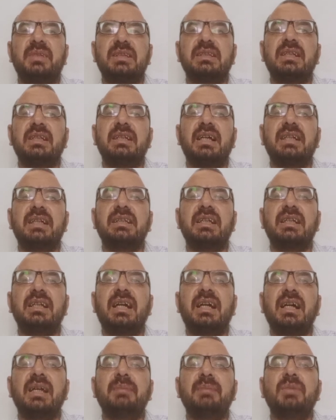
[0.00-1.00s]
لاي
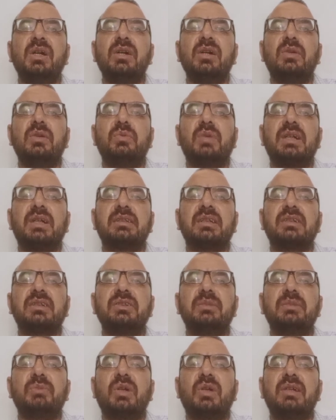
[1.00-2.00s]
لاعب
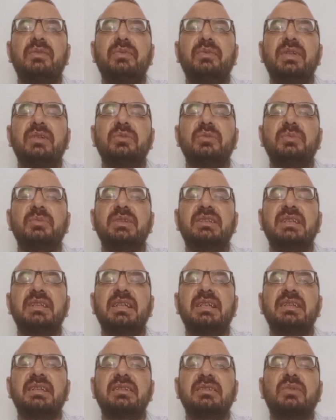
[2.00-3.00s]
وتقييمه
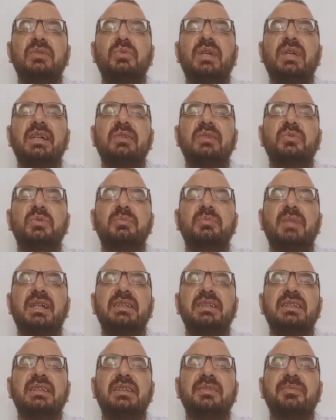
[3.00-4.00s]

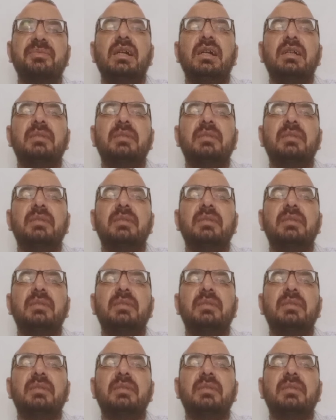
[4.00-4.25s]
2281